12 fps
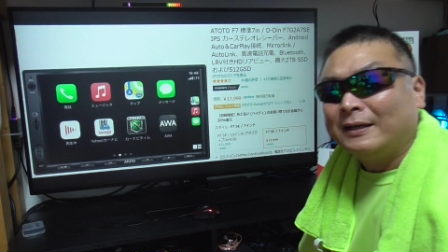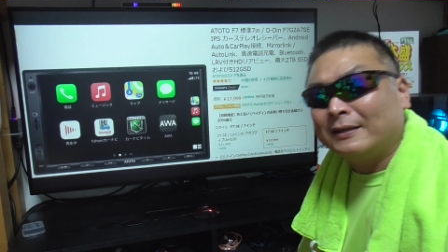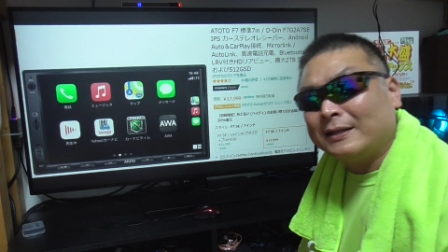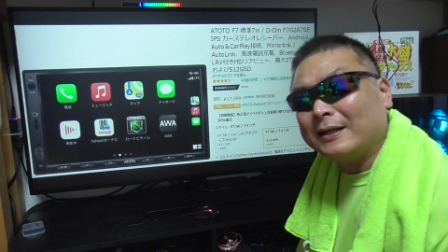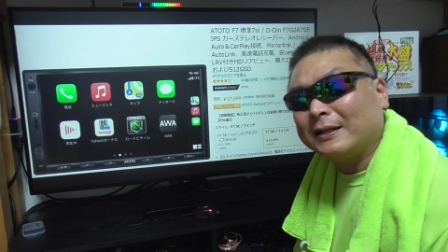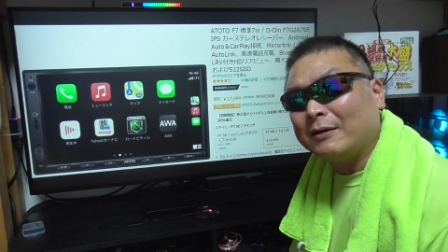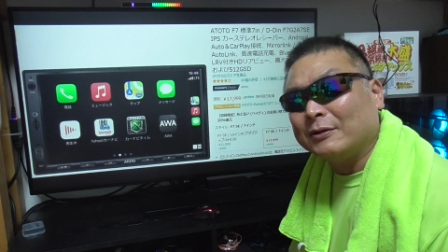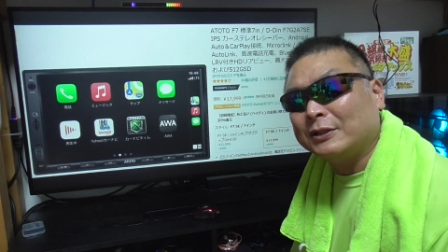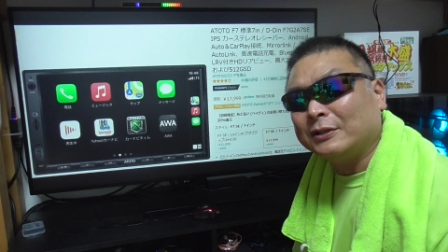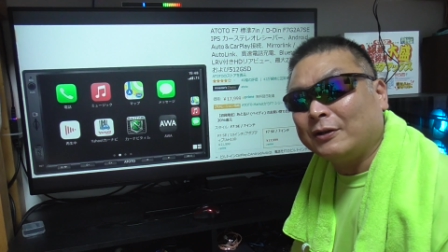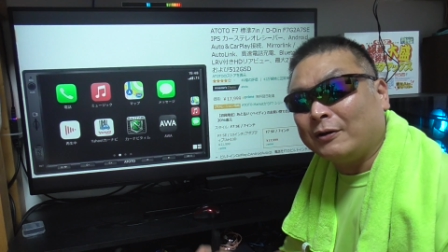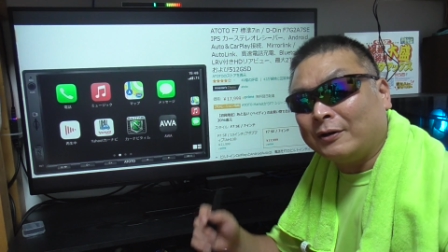気のお
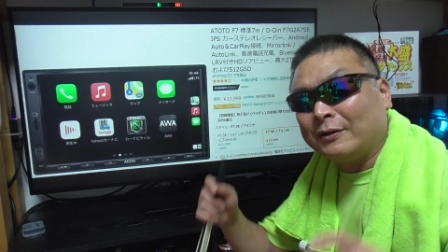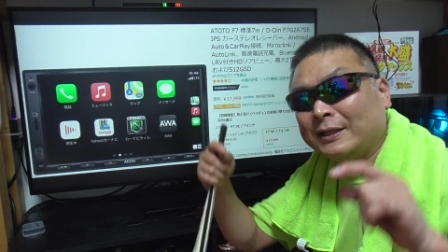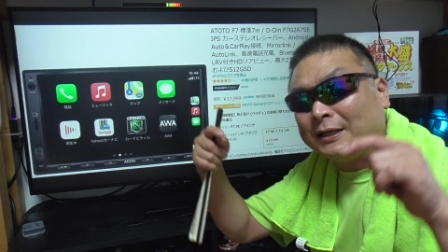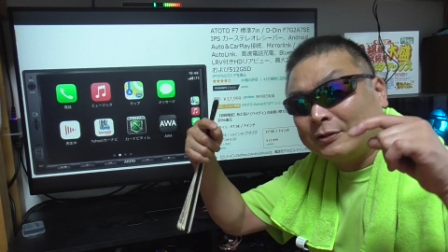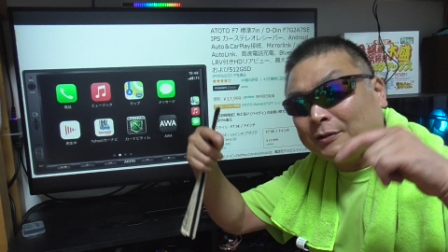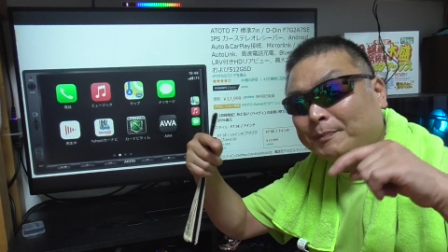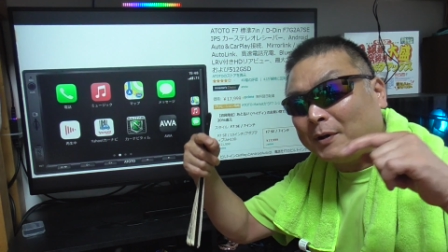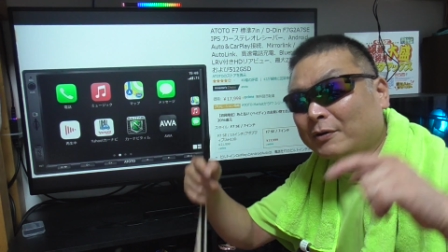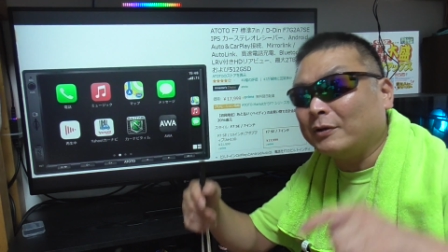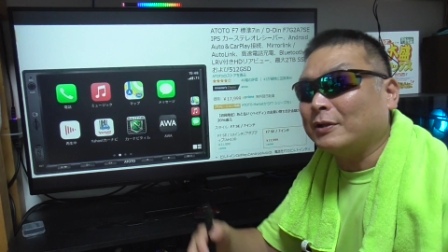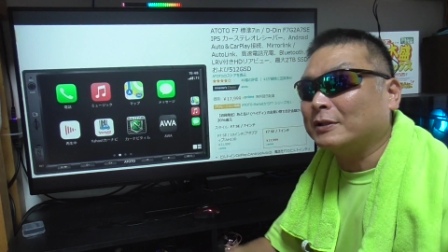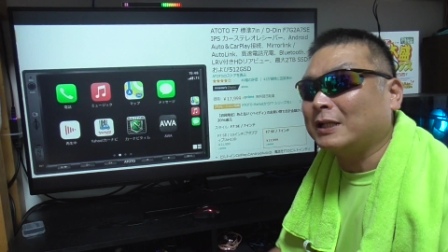じいのね、
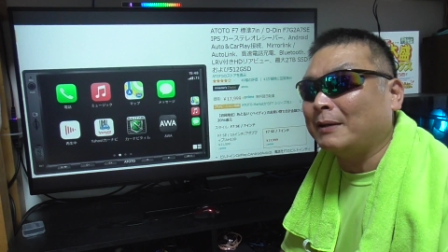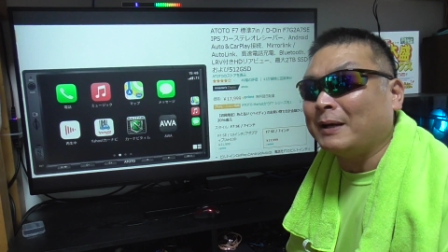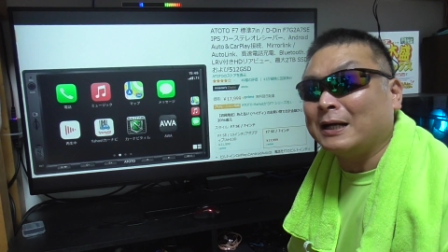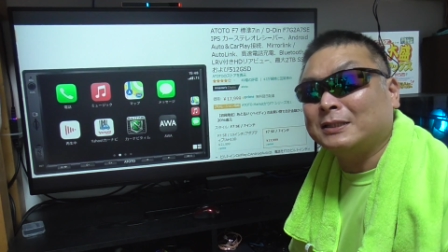クッポンコードを使えば